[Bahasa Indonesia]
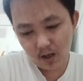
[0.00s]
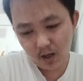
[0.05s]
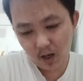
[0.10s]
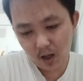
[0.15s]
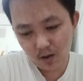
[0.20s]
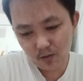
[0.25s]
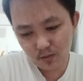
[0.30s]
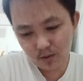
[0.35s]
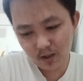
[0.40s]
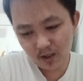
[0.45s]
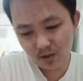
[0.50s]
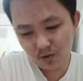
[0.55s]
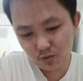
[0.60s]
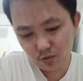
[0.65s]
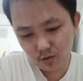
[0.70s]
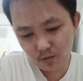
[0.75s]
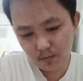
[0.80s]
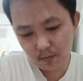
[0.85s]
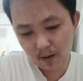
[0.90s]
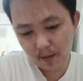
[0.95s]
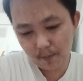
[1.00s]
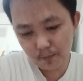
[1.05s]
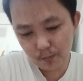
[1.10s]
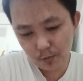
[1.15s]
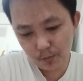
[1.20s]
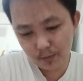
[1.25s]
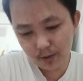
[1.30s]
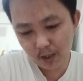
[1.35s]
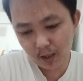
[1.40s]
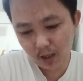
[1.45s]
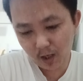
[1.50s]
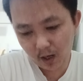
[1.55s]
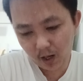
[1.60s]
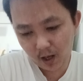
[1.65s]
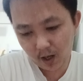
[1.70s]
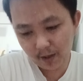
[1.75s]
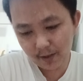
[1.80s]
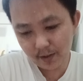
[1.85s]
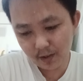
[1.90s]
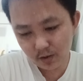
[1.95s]
Laut yang dulu mampu menjadi
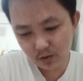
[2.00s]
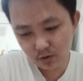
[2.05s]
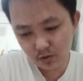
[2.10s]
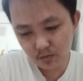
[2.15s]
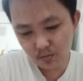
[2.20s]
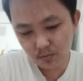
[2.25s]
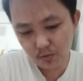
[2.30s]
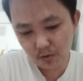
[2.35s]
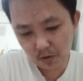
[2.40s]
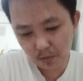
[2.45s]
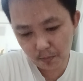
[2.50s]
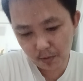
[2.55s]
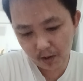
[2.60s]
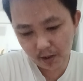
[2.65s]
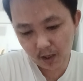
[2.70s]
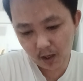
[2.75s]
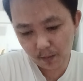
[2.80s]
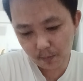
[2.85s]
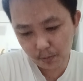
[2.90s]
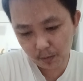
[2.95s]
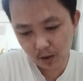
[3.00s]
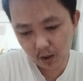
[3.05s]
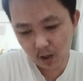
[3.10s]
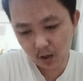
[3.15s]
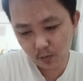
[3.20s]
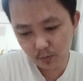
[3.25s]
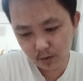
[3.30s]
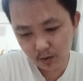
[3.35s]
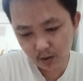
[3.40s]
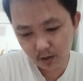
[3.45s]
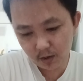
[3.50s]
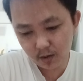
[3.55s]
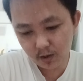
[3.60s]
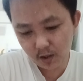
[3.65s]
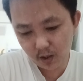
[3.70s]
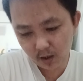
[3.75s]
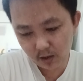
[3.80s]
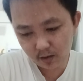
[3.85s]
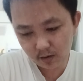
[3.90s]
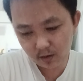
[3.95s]
lahan yang subur bagi apel laut yang
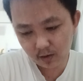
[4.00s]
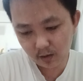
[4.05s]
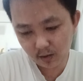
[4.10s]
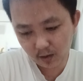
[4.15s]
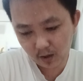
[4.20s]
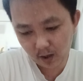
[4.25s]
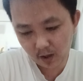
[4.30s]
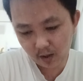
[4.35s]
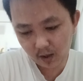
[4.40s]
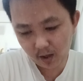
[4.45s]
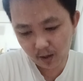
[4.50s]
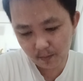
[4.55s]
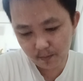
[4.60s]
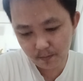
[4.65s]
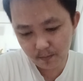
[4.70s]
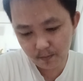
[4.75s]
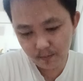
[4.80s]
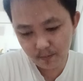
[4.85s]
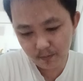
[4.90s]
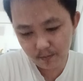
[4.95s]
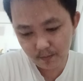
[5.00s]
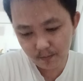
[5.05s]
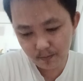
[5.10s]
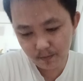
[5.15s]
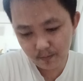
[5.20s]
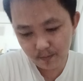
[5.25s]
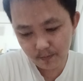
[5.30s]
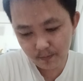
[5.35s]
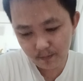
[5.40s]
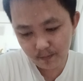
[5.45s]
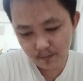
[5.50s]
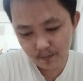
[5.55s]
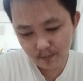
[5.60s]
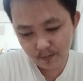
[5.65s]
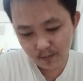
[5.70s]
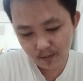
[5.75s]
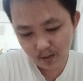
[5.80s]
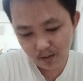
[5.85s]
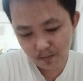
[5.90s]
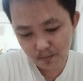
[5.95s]
ia tanam,
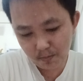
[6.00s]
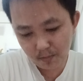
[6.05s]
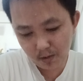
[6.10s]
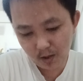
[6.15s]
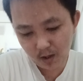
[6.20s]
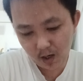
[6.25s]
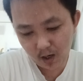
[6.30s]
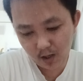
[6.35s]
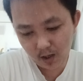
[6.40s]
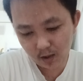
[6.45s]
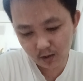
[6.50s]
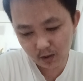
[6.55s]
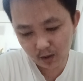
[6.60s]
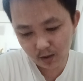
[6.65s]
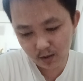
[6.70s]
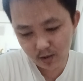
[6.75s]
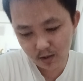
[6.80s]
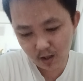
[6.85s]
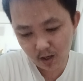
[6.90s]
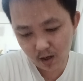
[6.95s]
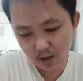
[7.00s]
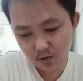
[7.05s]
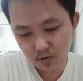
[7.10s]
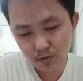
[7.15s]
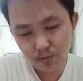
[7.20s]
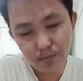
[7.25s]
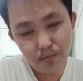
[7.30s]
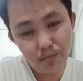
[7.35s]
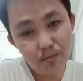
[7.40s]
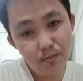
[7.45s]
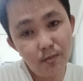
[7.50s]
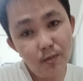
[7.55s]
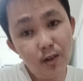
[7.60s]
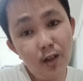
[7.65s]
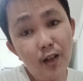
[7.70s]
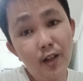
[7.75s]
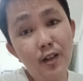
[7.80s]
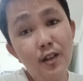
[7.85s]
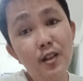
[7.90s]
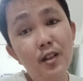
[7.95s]
mendadak tak sanggup
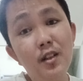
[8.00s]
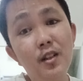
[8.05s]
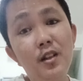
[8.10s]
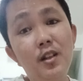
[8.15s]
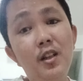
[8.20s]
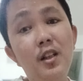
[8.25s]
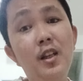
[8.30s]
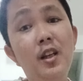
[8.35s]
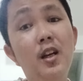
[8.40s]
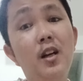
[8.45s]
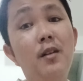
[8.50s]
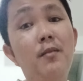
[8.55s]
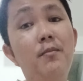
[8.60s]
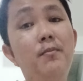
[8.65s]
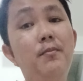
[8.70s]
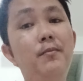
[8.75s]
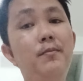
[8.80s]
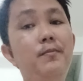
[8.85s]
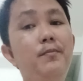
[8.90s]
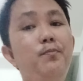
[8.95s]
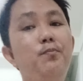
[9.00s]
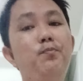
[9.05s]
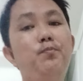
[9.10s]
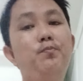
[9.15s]
dan diam.